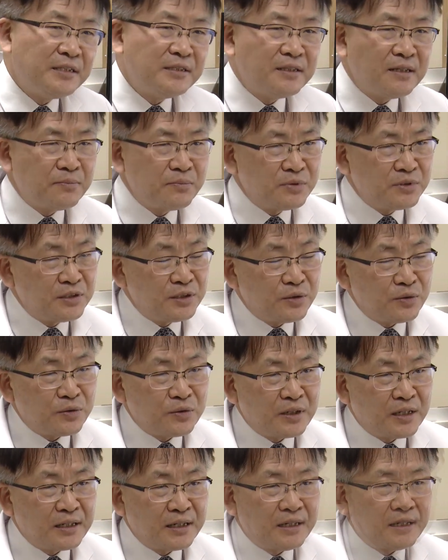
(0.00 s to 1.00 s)
HDF
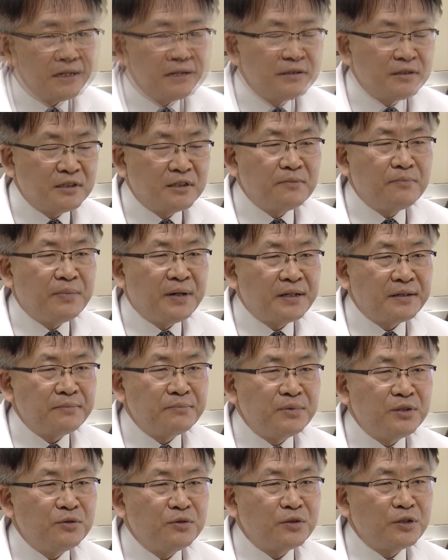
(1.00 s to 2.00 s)
치료를 하나
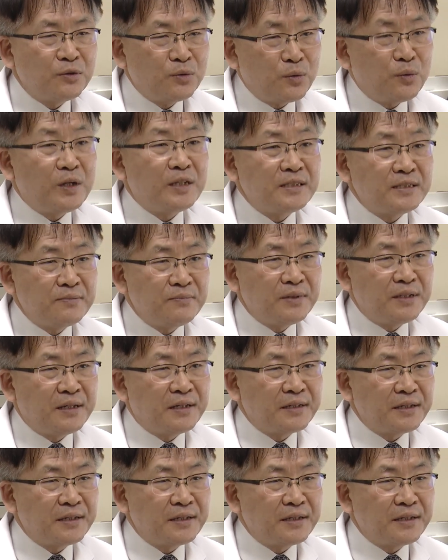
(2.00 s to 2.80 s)
지급하는 비용이 똑같습니다.